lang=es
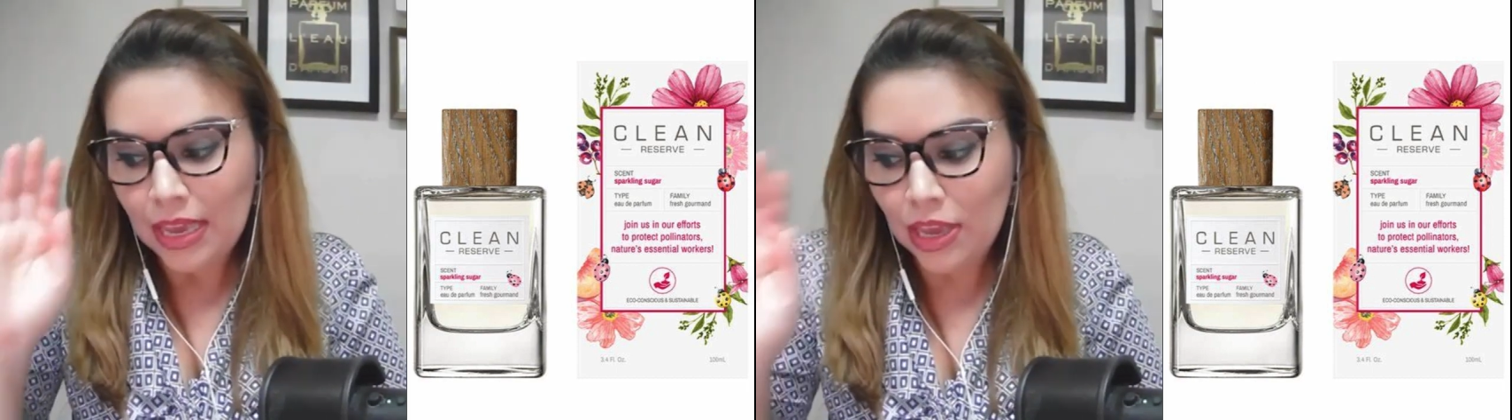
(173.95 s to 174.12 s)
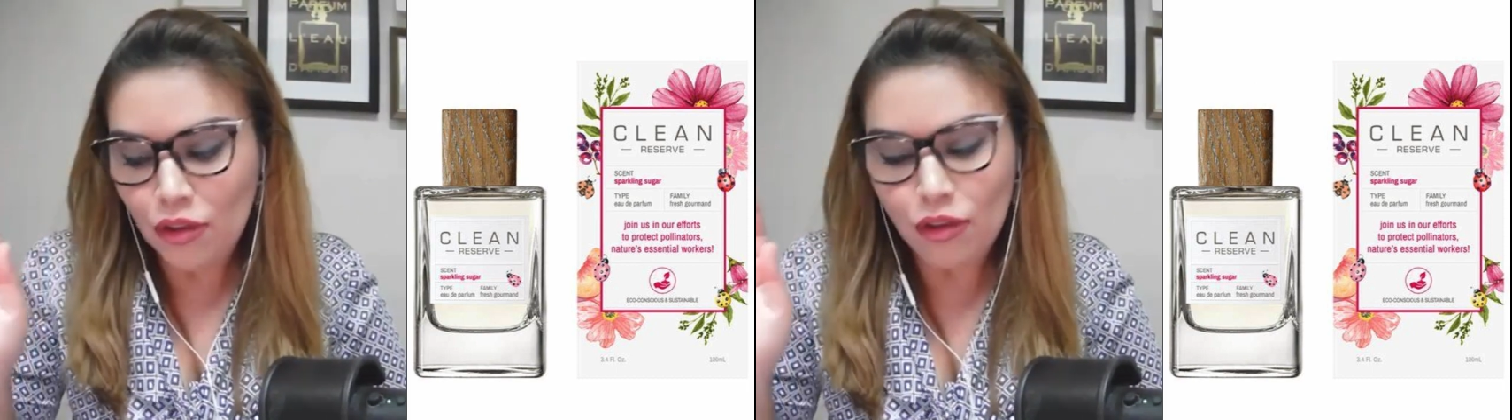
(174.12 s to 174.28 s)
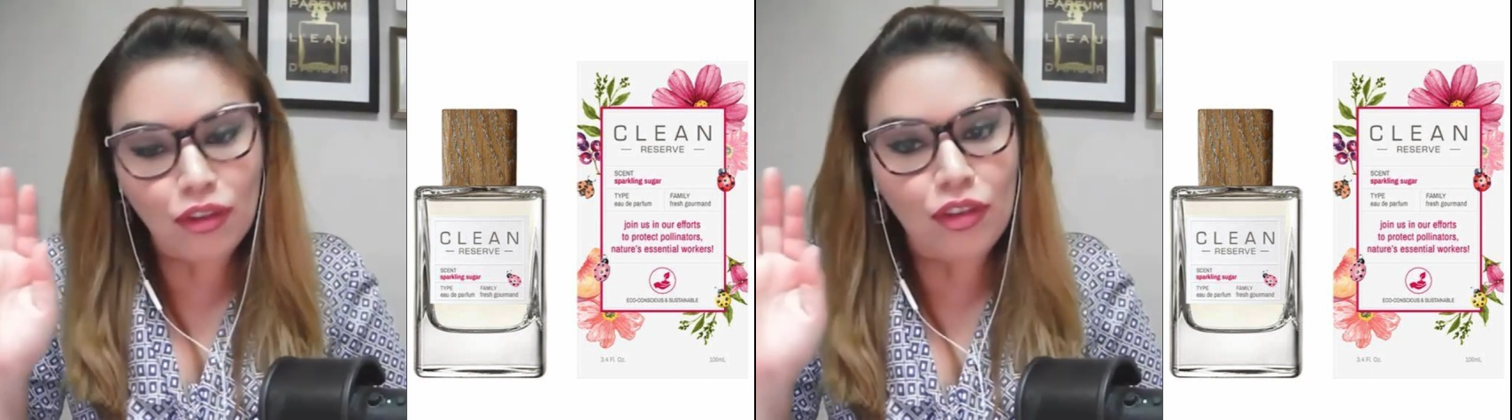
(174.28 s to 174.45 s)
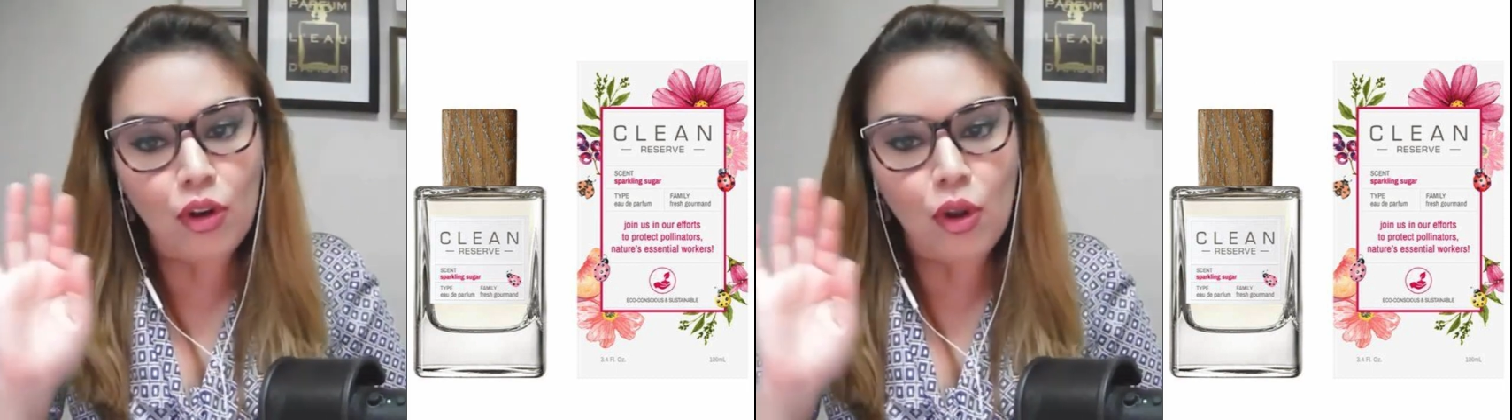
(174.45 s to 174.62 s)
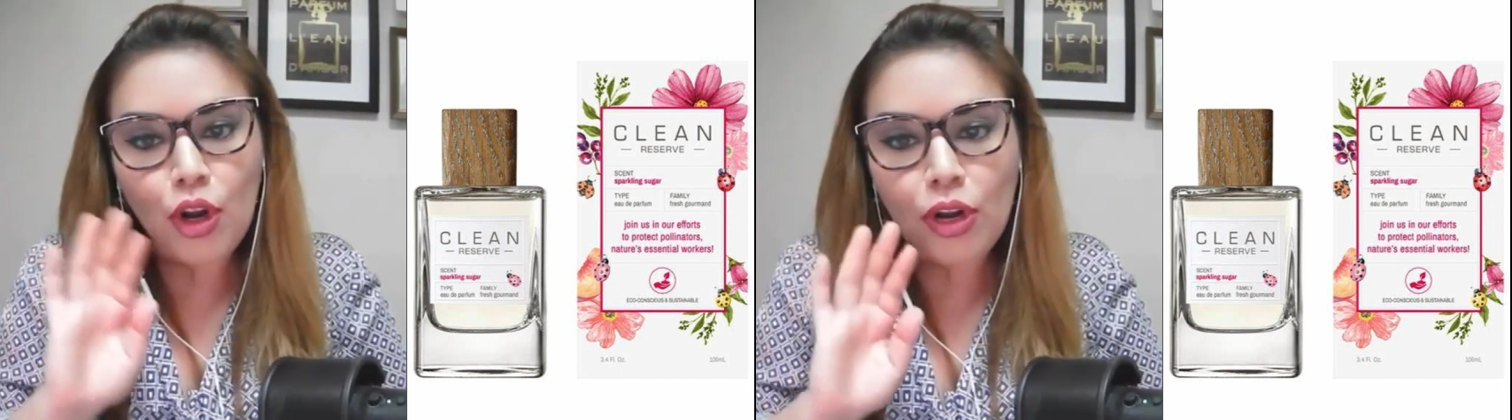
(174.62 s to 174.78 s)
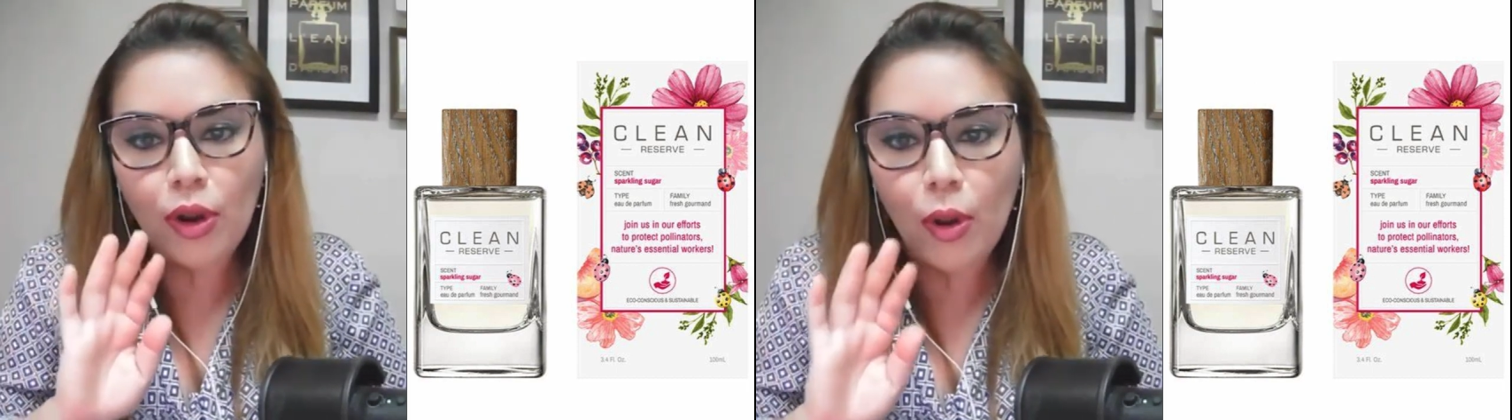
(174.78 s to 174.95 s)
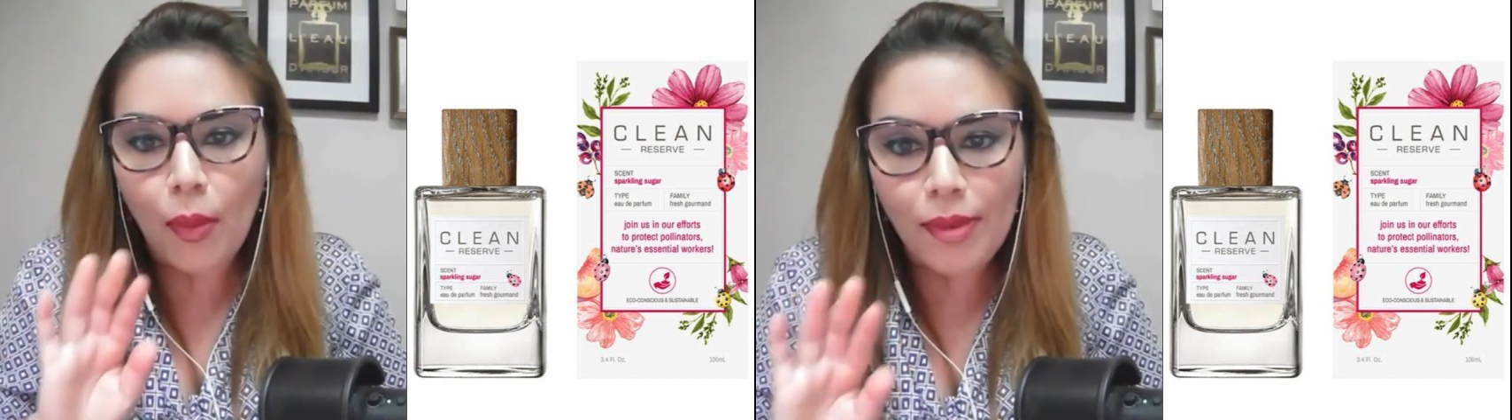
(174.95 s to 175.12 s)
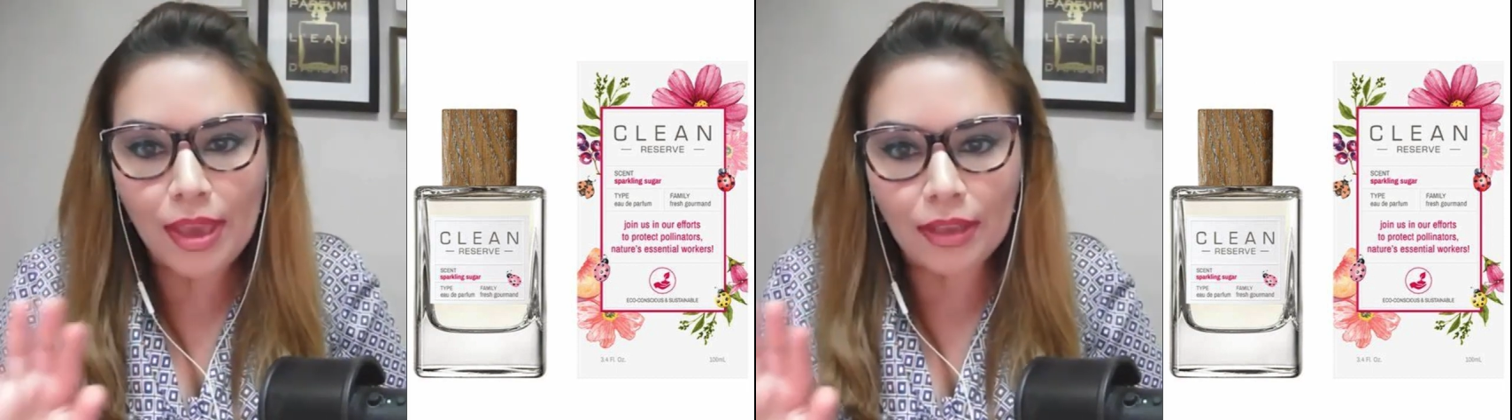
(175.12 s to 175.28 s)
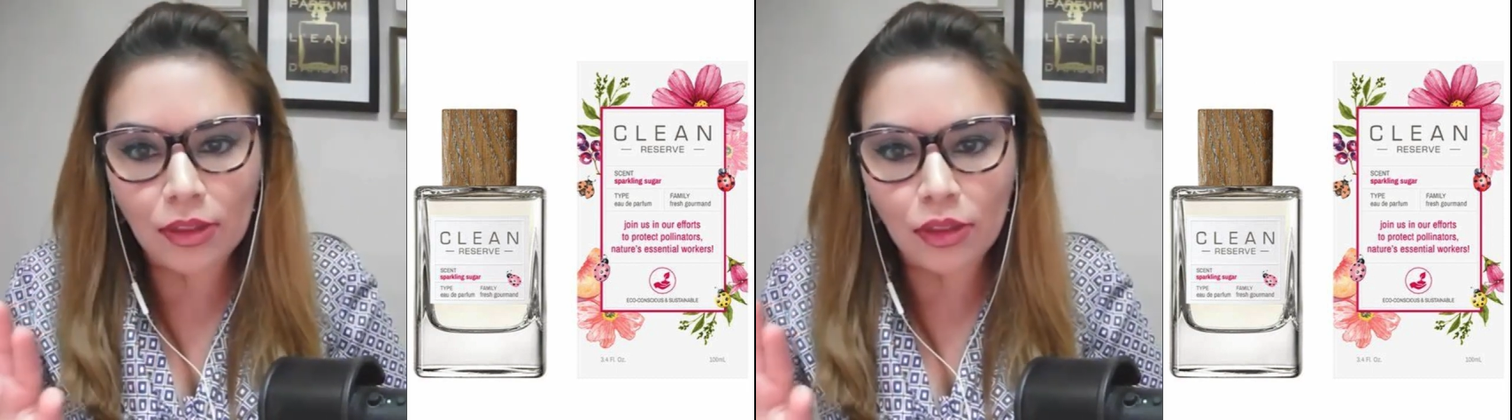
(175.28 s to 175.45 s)
y yo se los
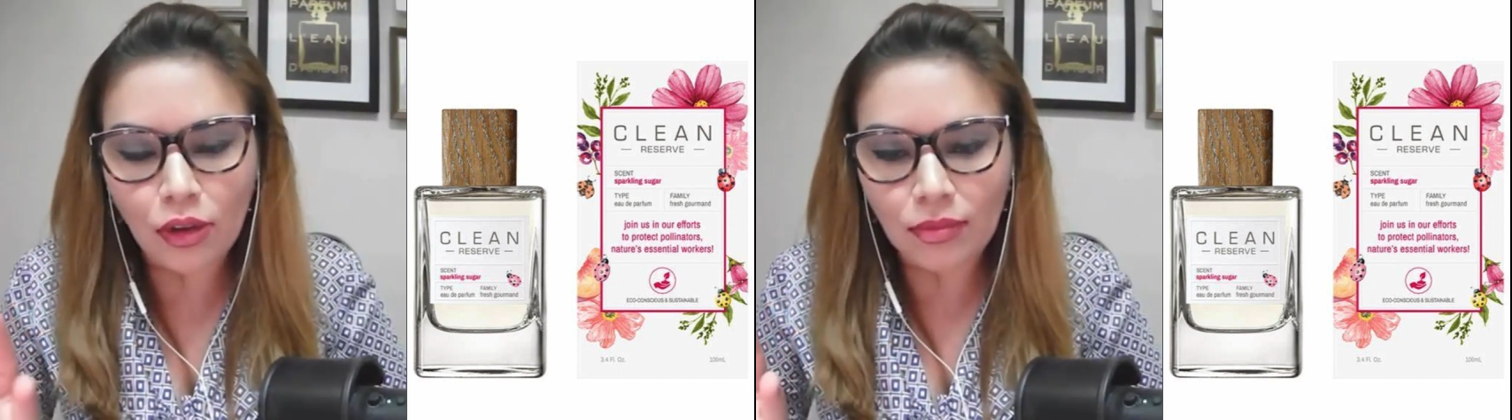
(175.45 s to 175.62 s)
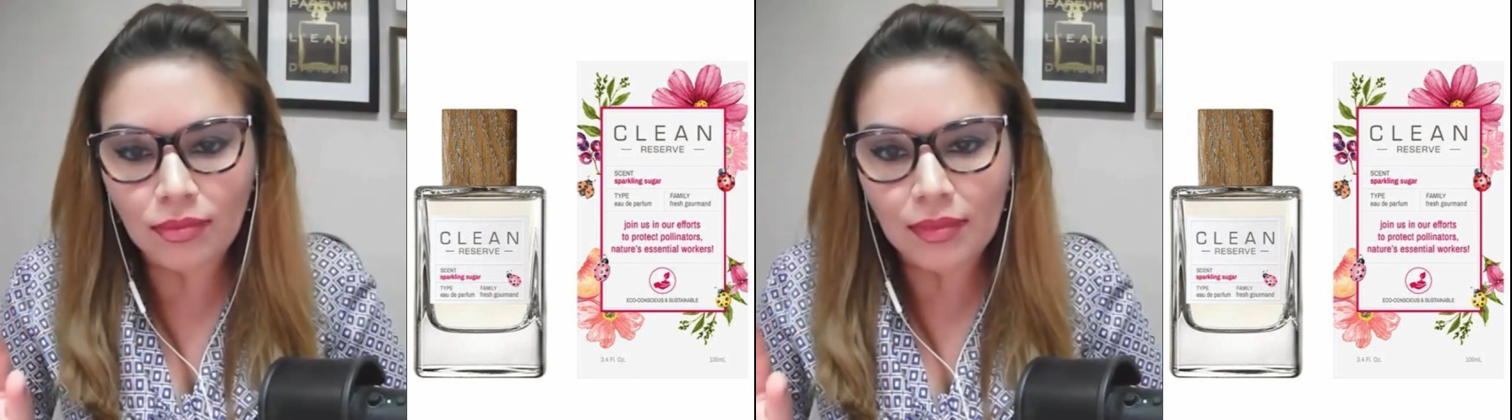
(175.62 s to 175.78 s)
recomiendo